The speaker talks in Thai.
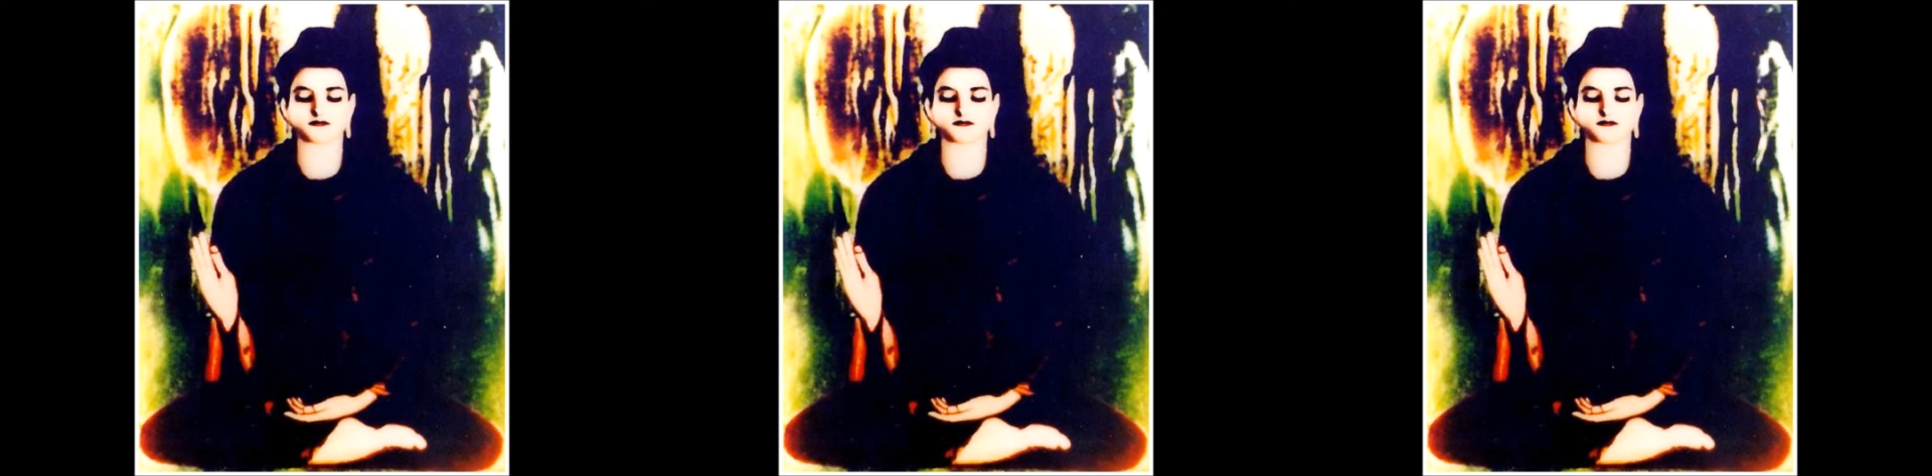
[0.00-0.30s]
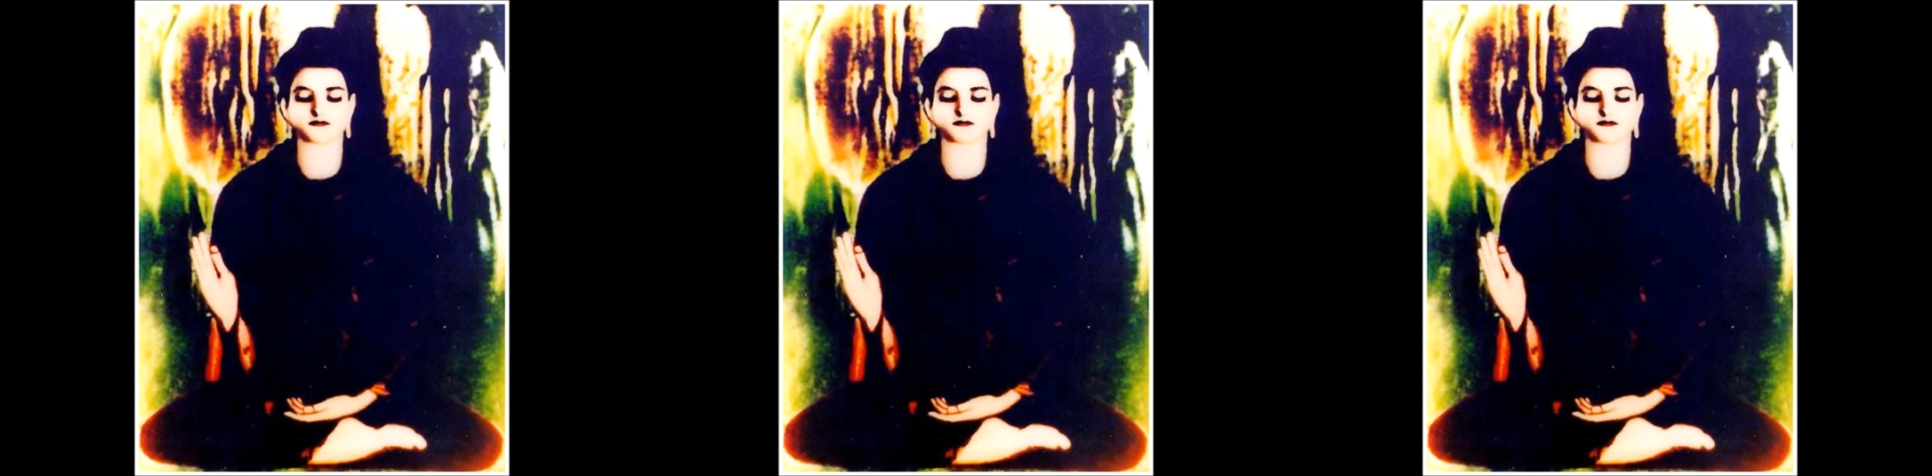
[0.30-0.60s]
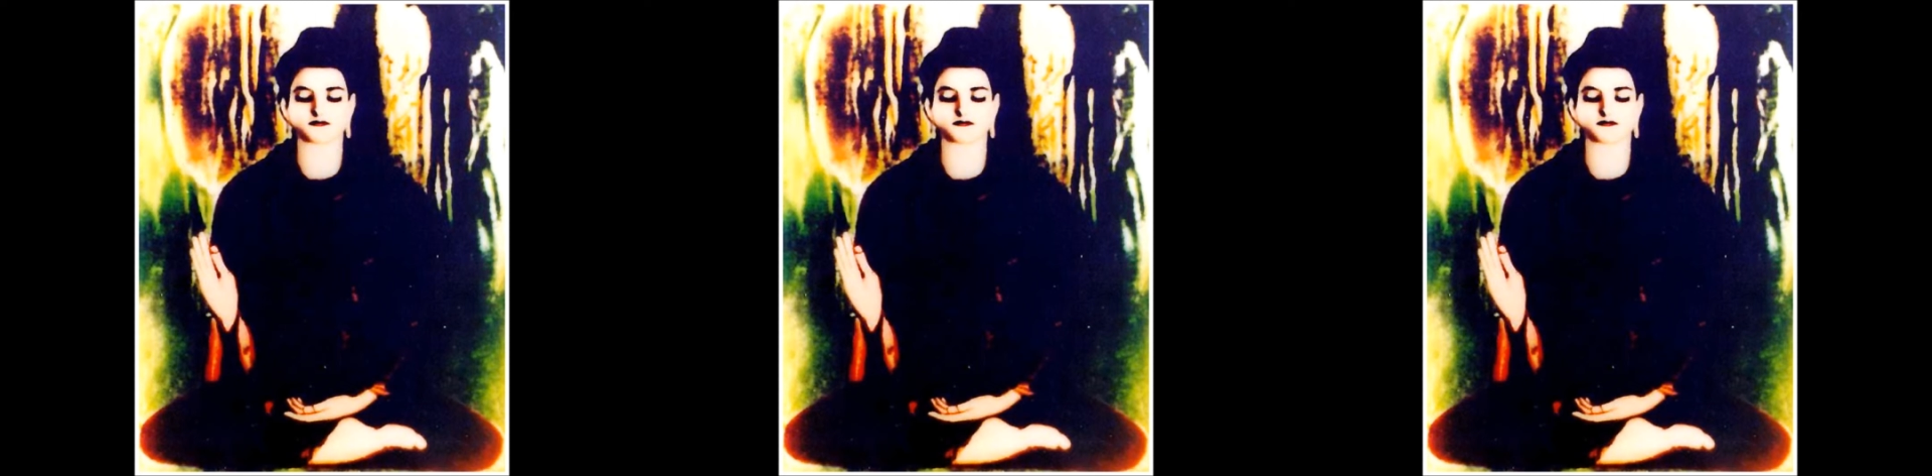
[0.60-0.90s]
เป็นผู้
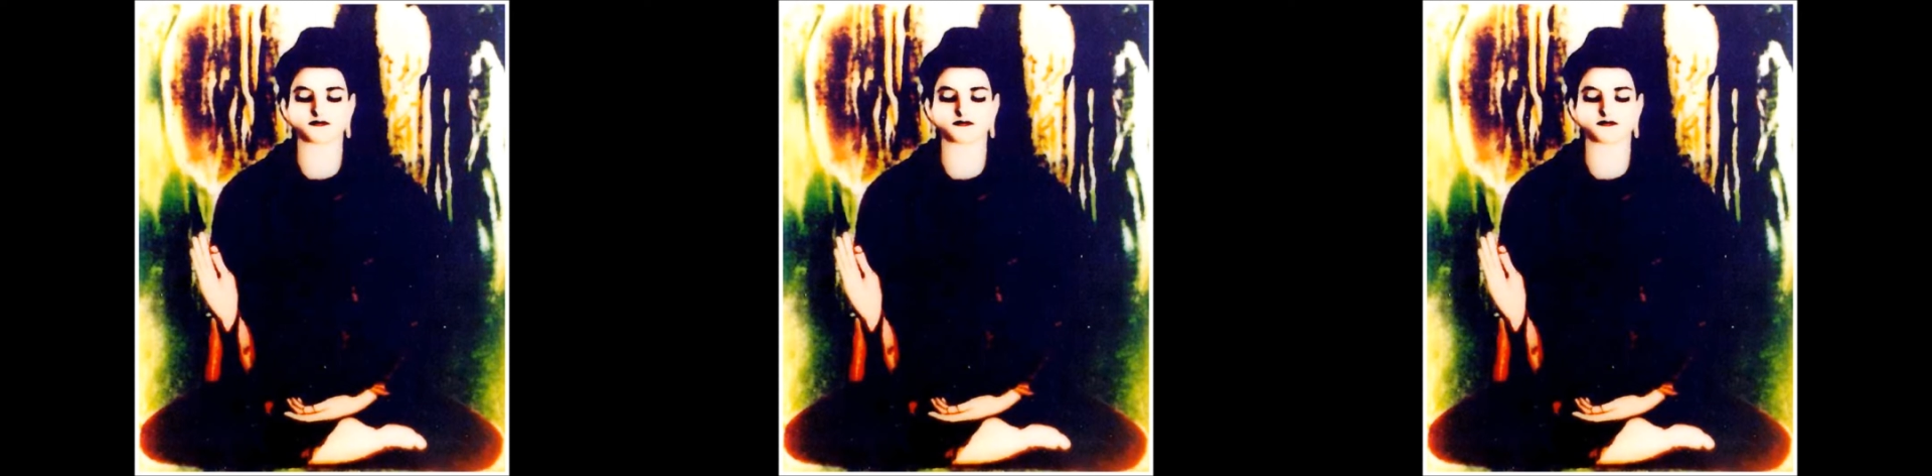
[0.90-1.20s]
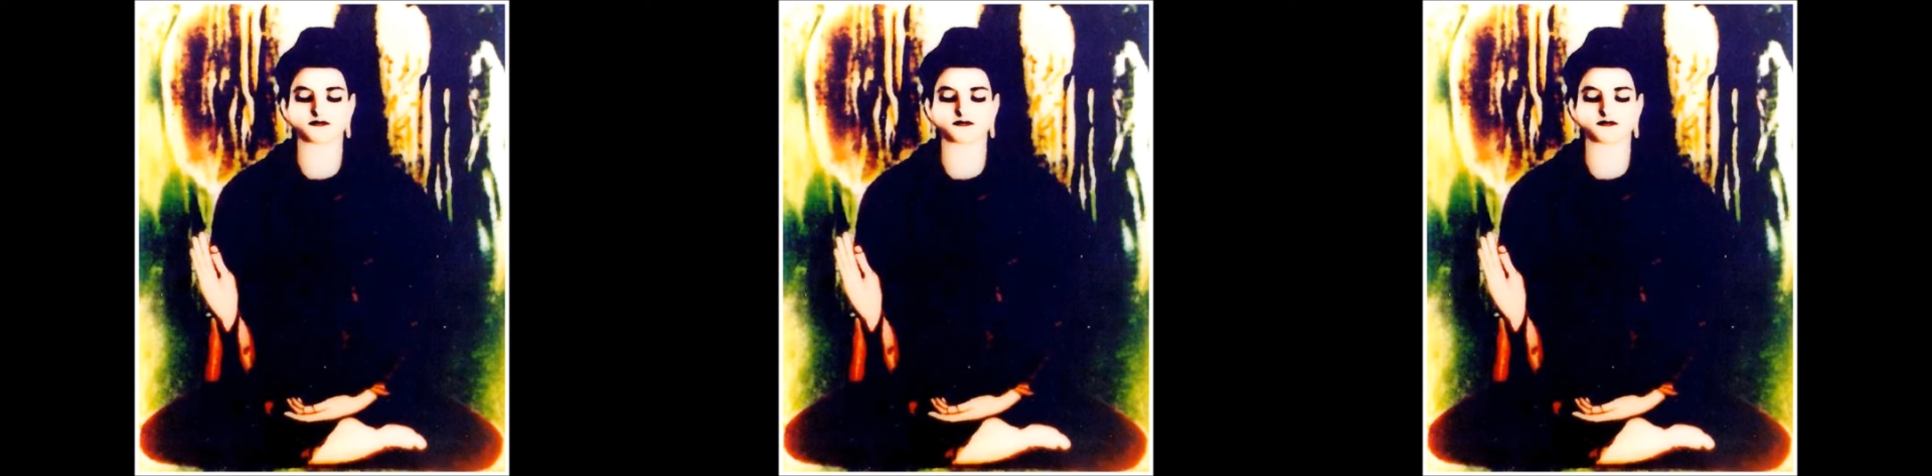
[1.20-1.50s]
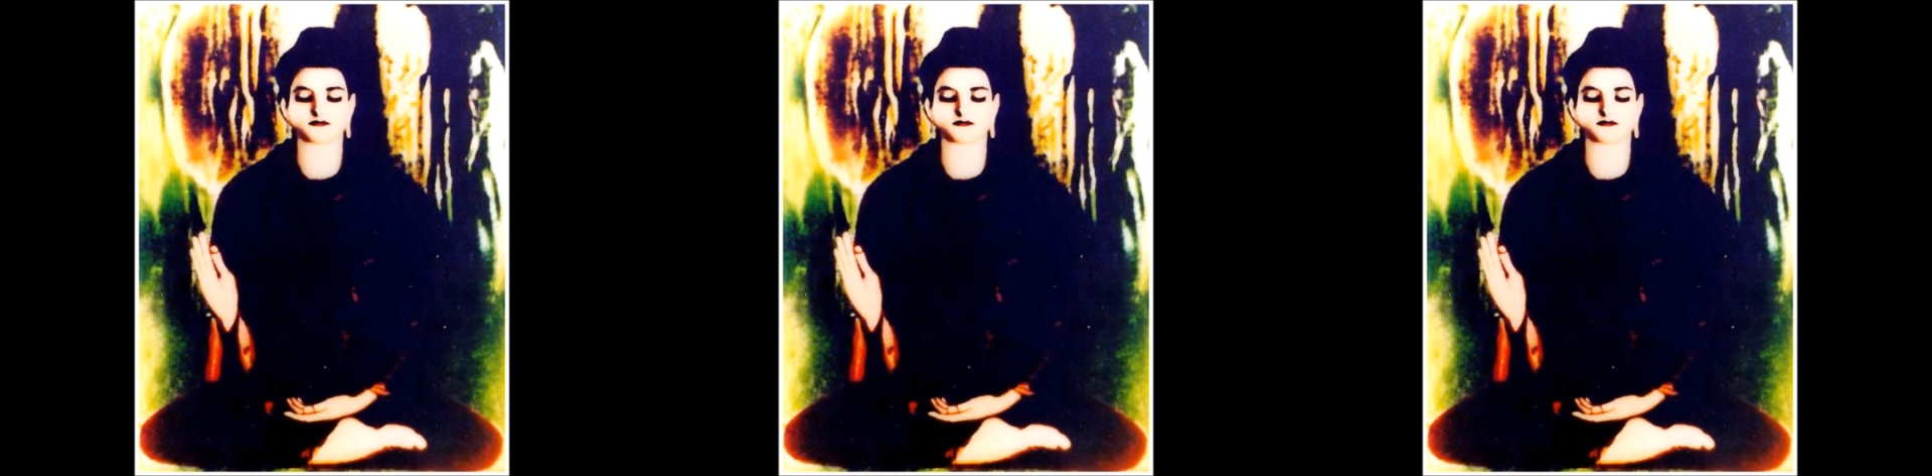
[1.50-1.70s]
มีความกรุณา